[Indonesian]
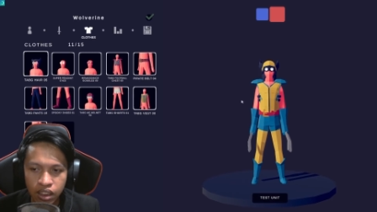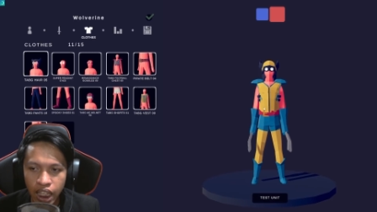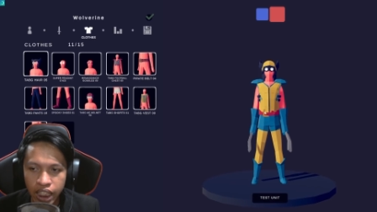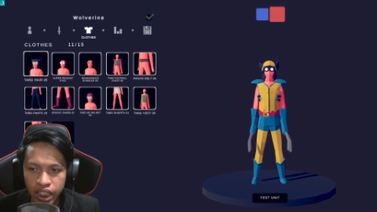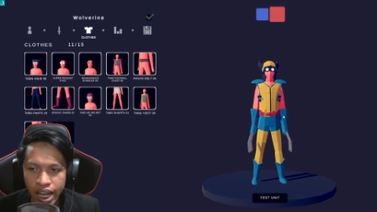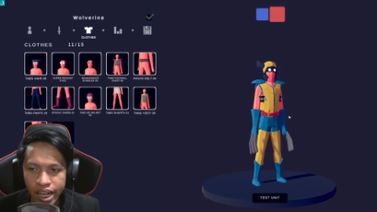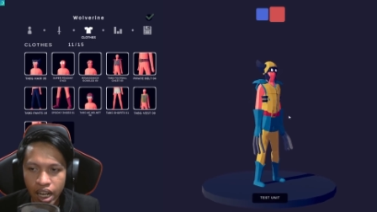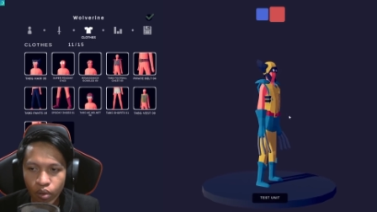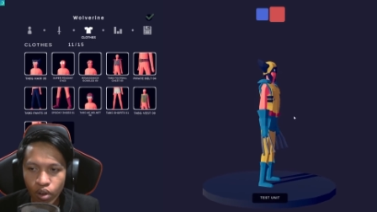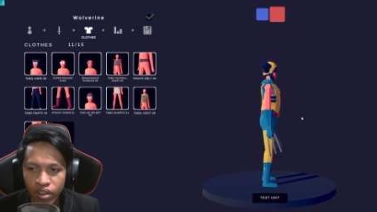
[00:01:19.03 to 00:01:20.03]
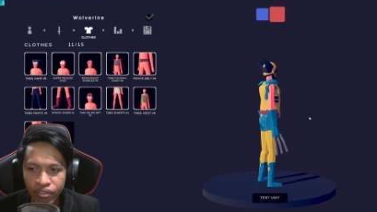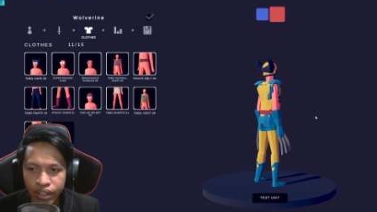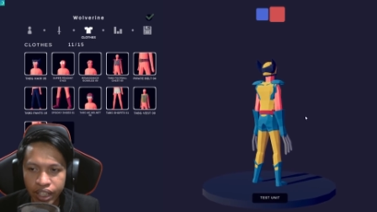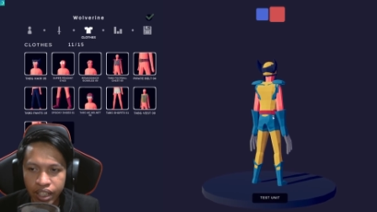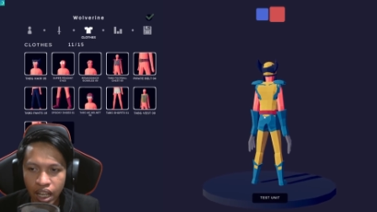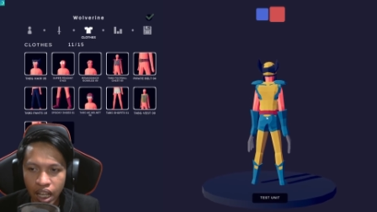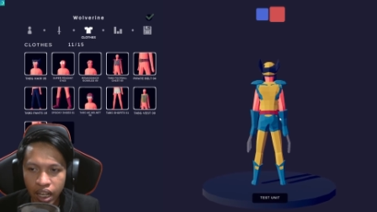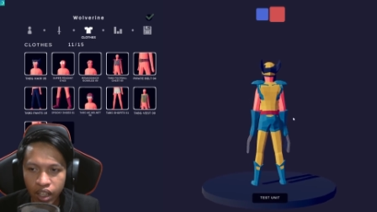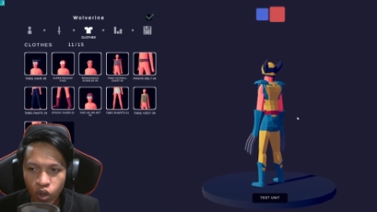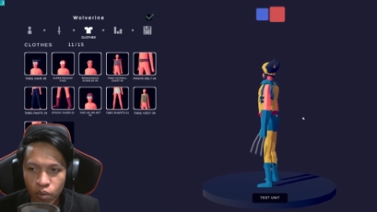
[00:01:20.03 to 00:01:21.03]
Dan ini adalah Wolverine
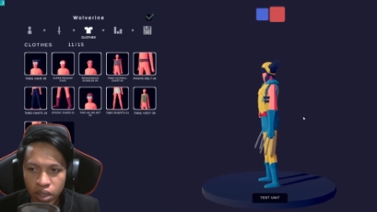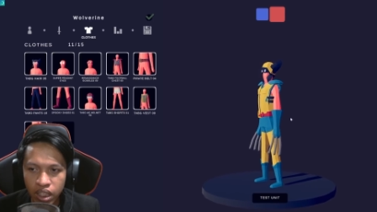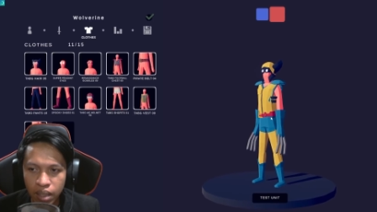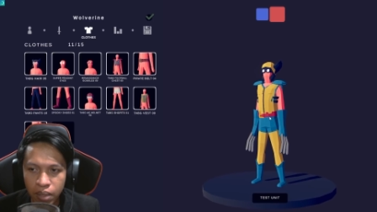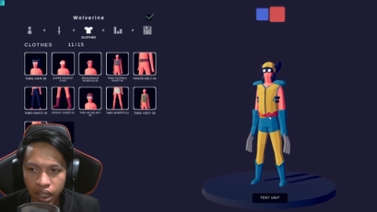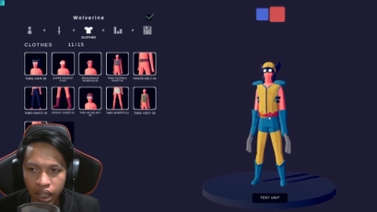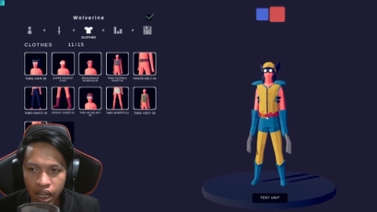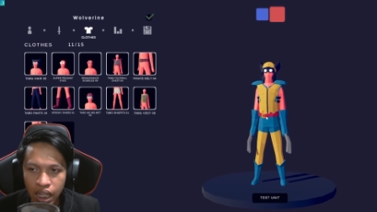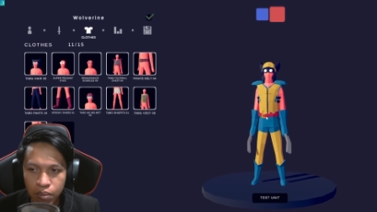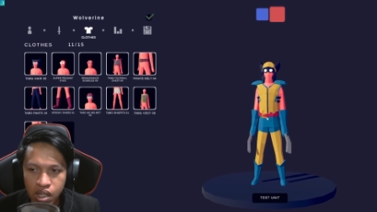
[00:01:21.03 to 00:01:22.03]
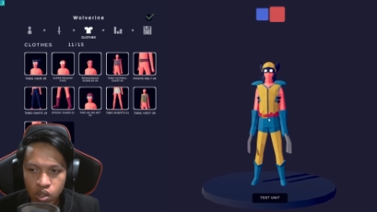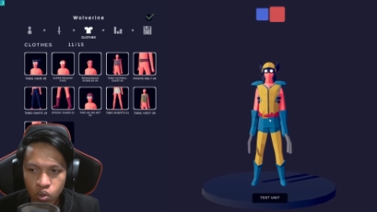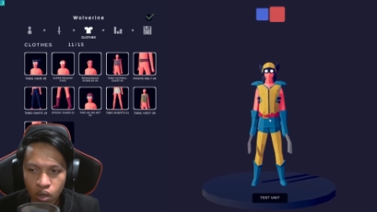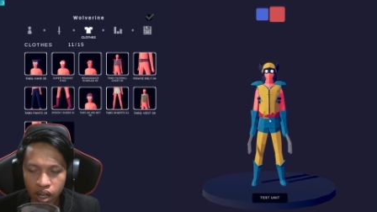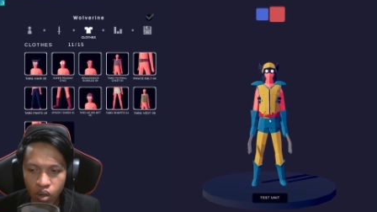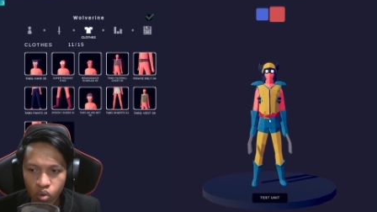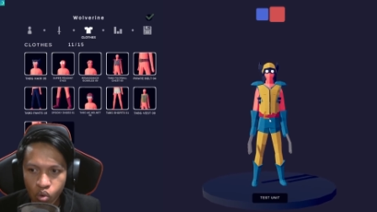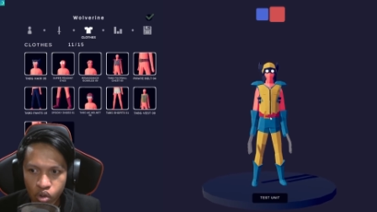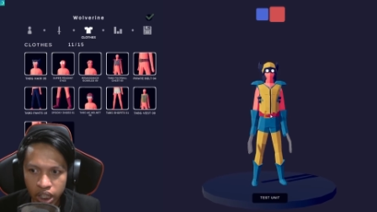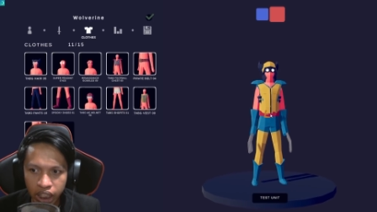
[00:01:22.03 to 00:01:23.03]
dari komik dia pakai baju warna
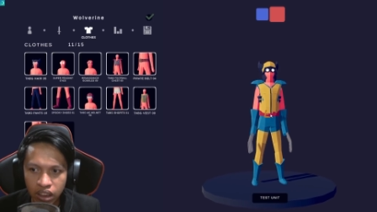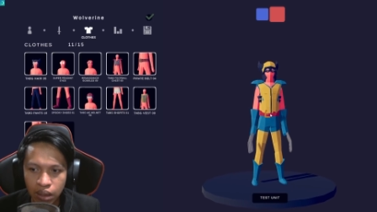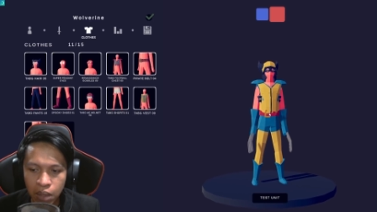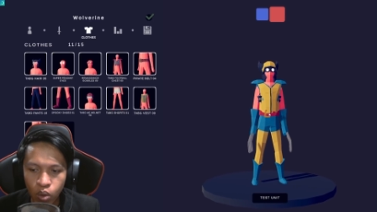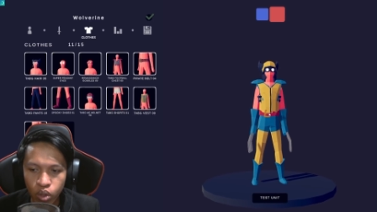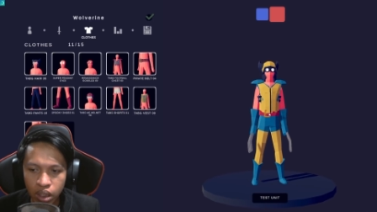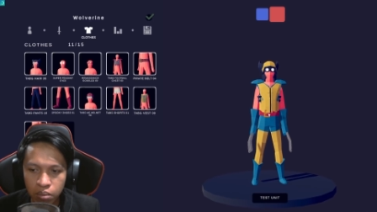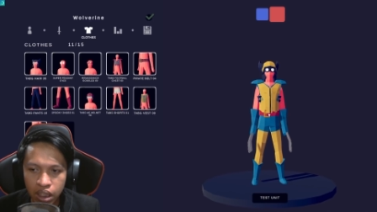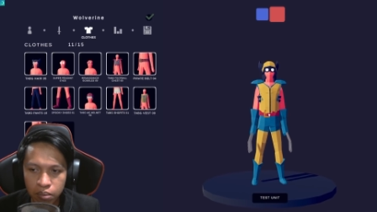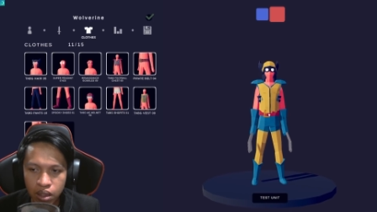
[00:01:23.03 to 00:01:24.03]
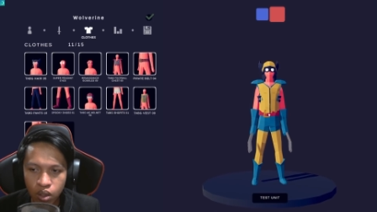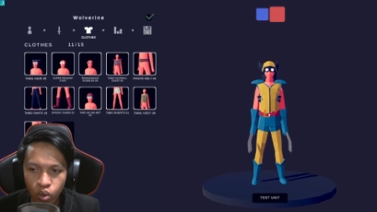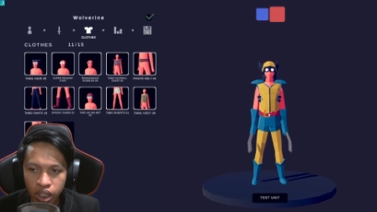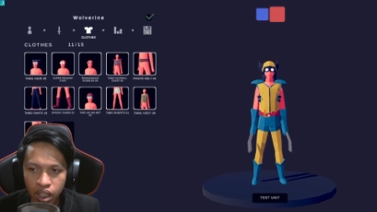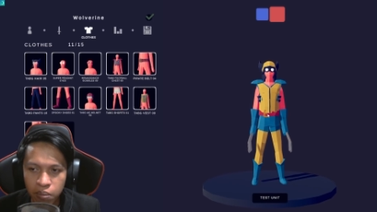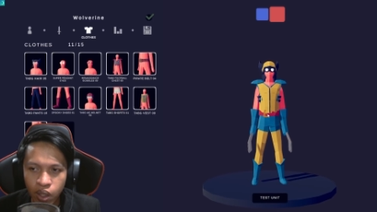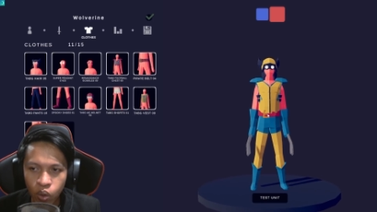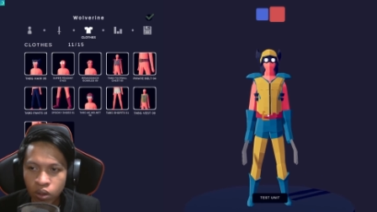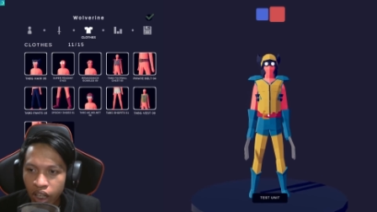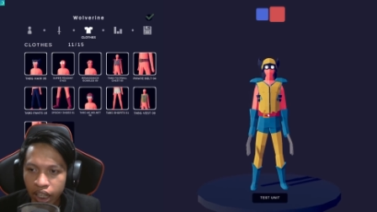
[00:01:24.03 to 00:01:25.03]
kuning, serba kuning begini kuning dan
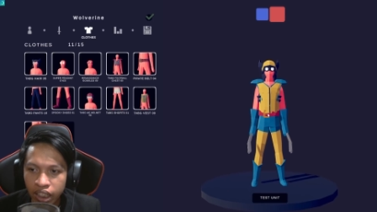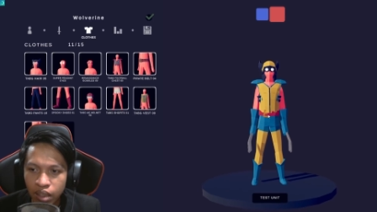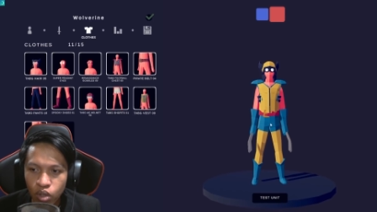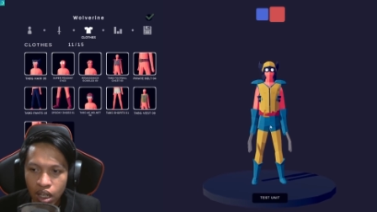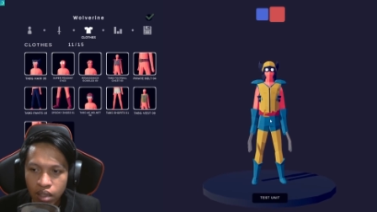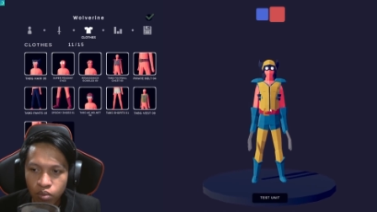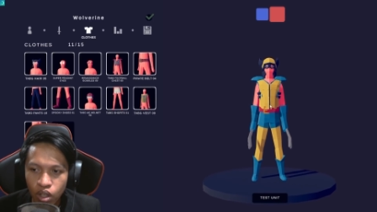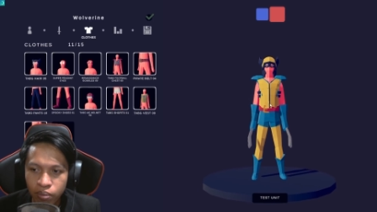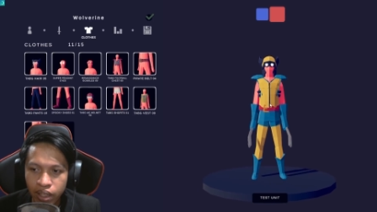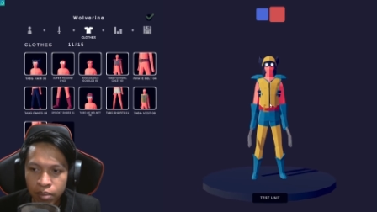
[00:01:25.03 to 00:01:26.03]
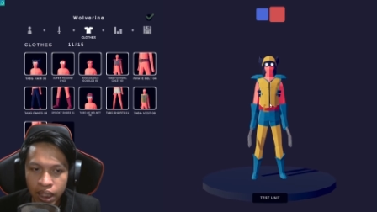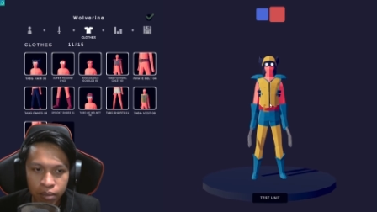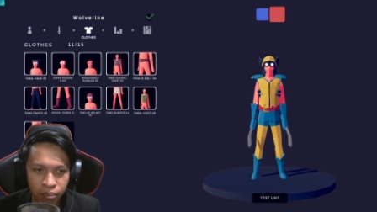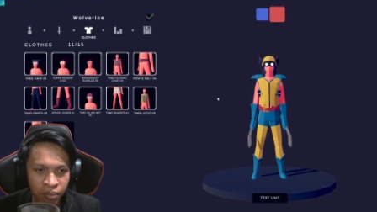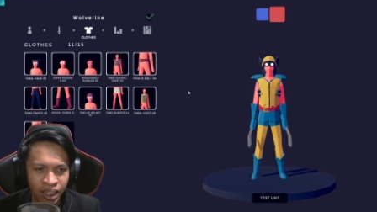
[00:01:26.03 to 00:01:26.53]
biru. Oke, okay, kita bukan Wolverine film.